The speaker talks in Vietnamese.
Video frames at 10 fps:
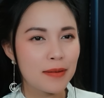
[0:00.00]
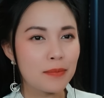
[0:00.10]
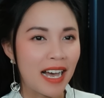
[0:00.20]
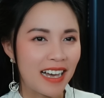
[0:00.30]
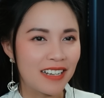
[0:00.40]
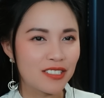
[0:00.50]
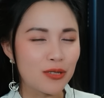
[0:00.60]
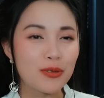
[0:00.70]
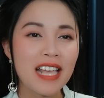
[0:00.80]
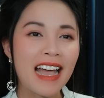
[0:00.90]
Mà
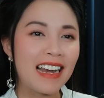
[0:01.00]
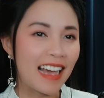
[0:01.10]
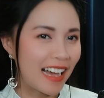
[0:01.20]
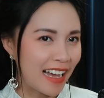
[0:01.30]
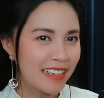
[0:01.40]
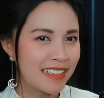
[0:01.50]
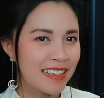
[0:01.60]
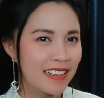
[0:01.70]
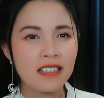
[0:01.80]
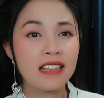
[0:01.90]
chủ nhà là ai?
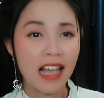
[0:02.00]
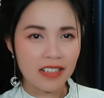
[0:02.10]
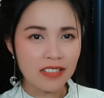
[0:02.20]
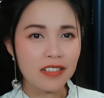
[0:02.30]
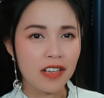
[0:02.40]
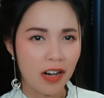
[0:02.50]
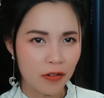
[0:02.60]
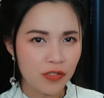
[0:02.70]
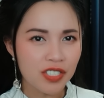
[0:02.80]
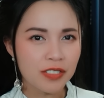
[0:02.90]
Là người họ
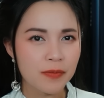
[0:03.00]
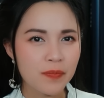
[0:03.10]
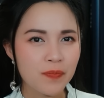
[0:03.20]
vương